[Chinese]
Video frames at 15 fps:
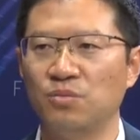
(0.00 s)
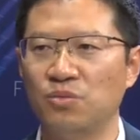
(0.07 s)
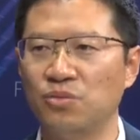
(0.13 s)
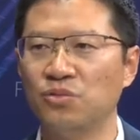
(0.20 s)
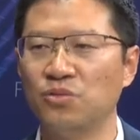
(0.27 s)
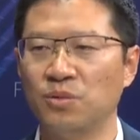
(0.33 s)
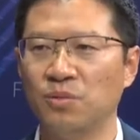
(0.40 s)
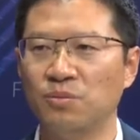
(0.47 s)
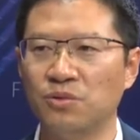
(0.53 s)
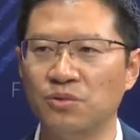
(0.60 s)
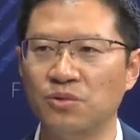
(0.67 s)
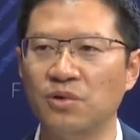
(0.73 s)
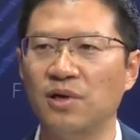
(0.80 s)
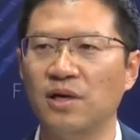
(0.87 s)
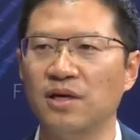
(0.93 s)
捕捕
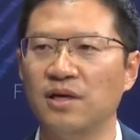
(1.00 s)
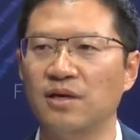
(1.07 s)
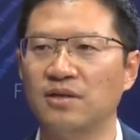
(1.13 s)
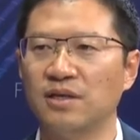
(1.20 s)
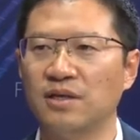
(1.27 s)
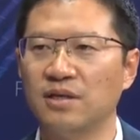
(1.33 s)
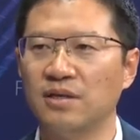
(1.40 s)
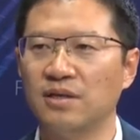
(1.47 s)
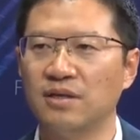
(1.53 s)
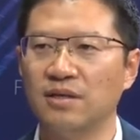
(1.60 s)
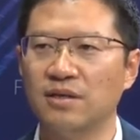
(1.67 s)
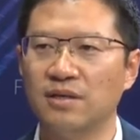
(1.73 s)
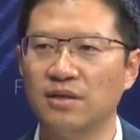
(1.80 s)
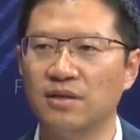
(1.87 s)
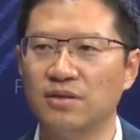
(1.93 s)
获，然后这
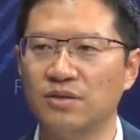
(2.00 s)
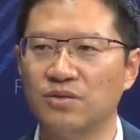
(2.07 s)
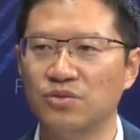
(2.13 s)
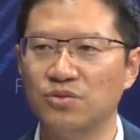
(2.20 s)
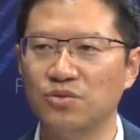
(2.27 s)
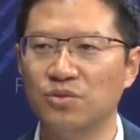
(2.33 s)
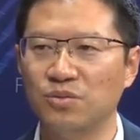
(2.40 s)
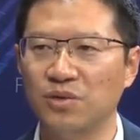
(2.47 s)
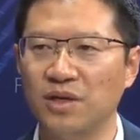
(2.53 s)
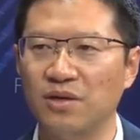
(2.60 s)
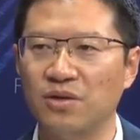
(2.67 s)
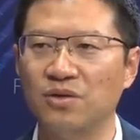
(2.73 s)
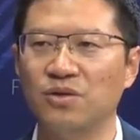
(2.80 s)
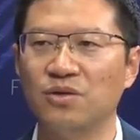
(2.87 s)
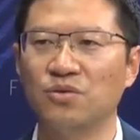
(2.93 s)
个速度不
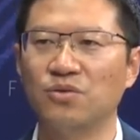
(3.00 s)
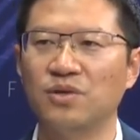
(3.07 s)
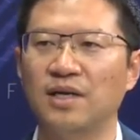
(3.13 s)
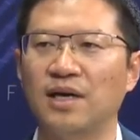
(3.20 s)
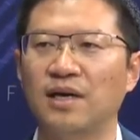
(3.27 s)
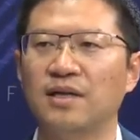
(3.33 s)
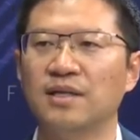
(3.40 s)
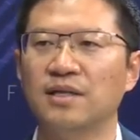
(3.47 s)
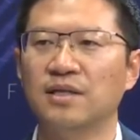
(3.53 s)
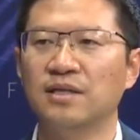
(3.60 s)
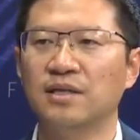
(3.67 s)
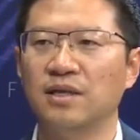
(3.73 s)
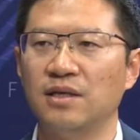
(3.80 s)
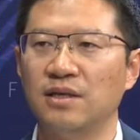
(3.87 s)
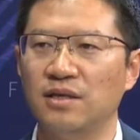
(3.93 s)
要过大，
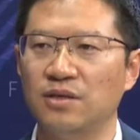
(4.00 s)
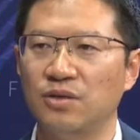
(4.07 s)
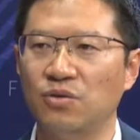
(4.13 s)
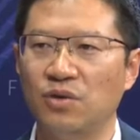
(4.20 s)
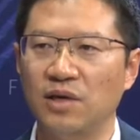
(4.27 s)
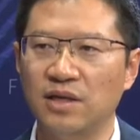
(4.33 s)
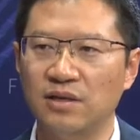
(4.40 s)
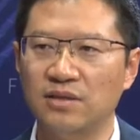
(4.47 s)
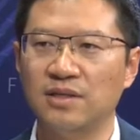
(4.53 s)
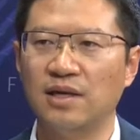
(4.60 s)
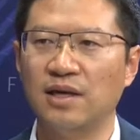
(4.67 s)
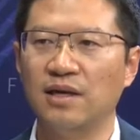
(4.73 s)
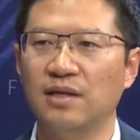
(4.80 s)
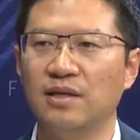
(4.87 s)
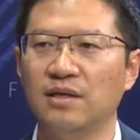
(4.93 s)
呃环绕起
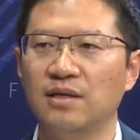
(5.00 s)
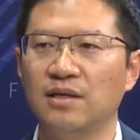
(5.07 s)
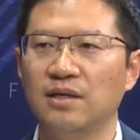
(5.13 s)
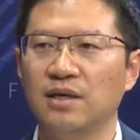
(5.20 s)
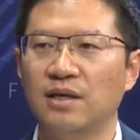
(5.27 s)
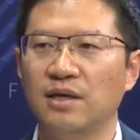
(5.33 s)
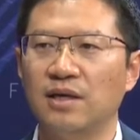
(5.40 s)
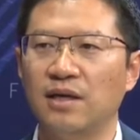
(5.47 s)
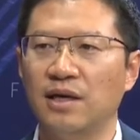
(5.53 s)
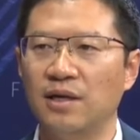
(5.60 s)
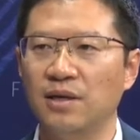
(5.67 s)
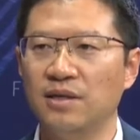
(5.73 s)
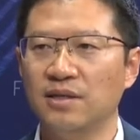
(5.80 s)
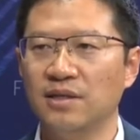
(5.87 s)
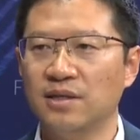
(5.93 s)
来，
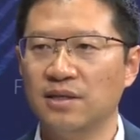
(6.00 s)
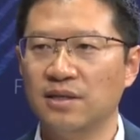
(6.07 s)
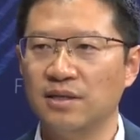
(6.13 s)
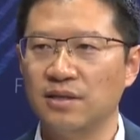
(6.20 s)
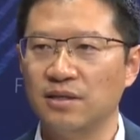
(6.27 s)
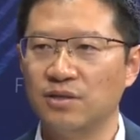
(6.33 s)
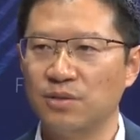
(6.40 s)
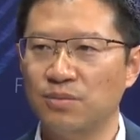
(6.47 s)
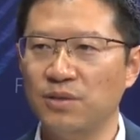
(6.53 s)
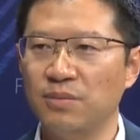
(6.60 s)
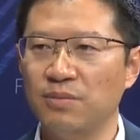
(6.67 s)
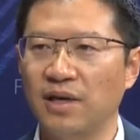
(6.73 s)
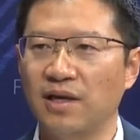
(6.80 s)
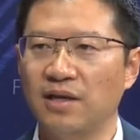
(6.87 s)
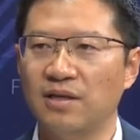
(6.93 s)
还。呃，就是避
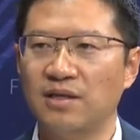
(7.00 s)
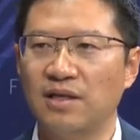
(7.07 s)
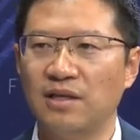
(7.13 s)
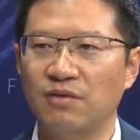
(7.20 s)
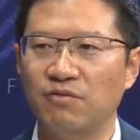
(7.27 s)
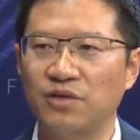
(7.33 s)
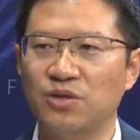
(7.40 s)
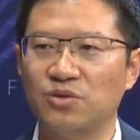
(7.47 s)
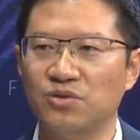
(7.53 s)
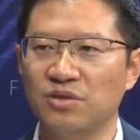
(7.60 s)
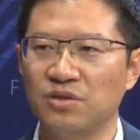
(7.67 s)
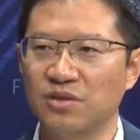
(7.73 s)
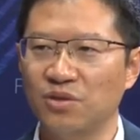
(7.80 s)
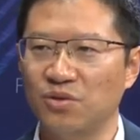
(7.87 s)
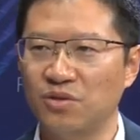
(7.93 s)
免让它飞出
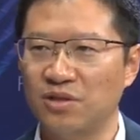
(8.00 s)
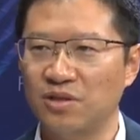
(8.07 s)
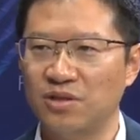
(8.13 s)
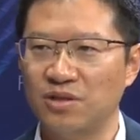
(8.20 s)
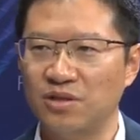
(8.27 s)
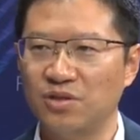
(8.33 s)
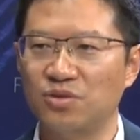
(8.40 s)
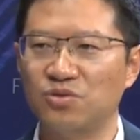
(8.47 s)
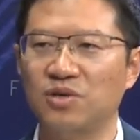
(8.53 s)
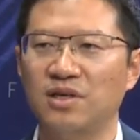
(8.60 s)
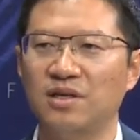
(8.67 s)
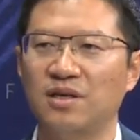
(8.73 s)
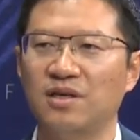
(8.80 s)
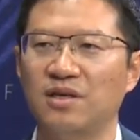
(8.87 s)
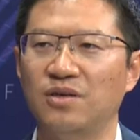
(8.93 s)
去，或者是撞
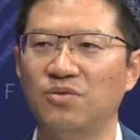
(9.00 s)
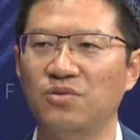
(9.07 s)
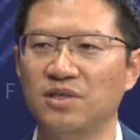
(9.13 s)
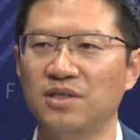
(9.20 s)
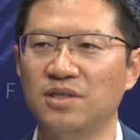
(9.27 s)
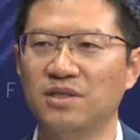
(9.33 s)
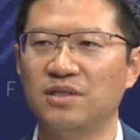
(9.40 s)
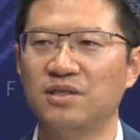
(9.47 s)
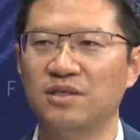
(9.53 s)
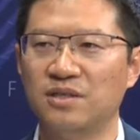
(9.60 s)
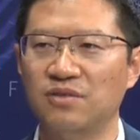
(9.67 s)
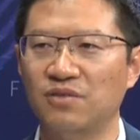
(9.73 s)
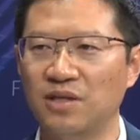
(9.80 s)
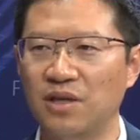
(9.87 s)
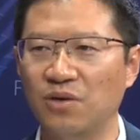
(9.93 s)
上火星，这
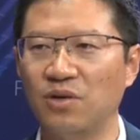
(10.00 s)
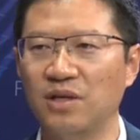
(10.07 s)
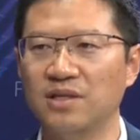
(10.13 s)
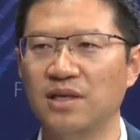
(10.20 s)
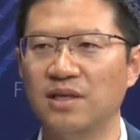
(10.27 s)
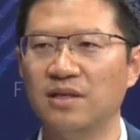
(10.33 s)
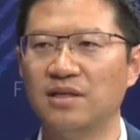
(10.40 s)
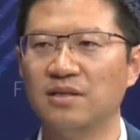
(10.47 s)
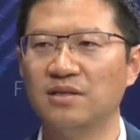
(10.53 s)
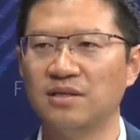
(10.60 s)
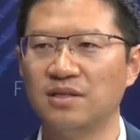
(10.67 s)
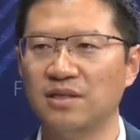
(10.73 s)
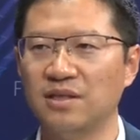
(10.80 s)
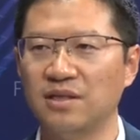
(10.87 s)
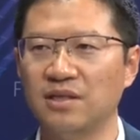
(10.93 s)
是非常关键的。这
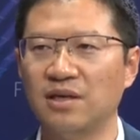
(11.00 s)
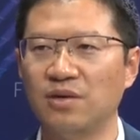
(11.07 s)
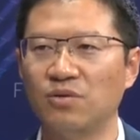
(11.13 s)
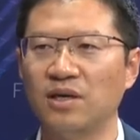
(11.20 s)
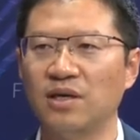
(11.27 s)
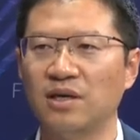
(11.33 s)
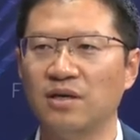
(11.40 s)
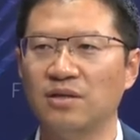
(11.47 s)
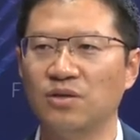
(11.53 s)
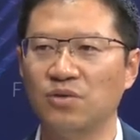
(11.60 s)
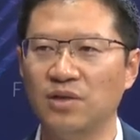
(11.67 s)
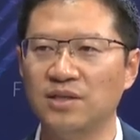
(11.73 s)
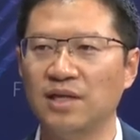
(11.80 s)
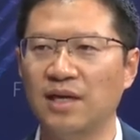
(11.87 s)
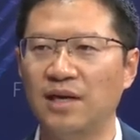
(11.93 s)
是第一道关
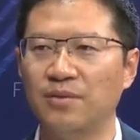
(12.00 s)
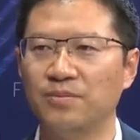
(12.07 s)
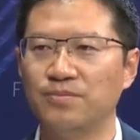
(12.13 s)
关卡。